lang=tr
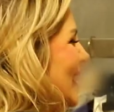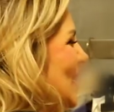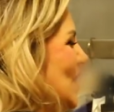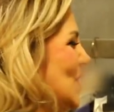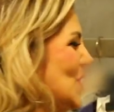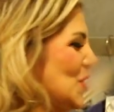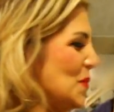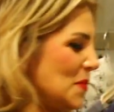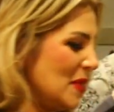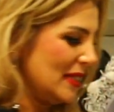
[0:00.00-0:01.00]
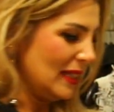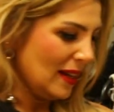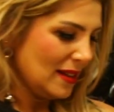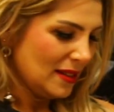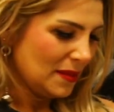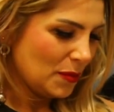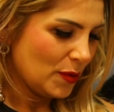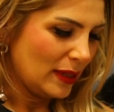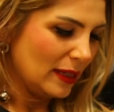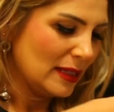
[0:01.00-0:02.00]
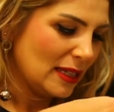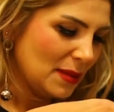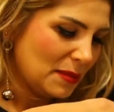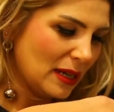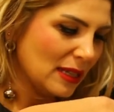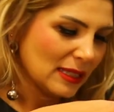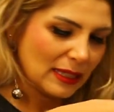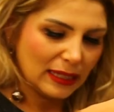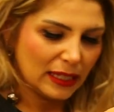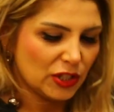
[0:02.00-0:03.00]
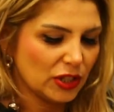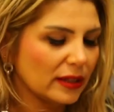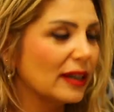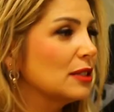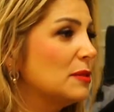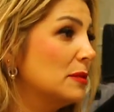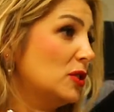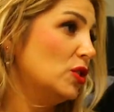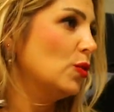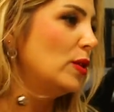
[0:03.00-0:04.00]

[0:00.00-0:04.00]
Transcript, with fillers: ben. Şimdi mesela böyle hani biraz giyçikler de bizim için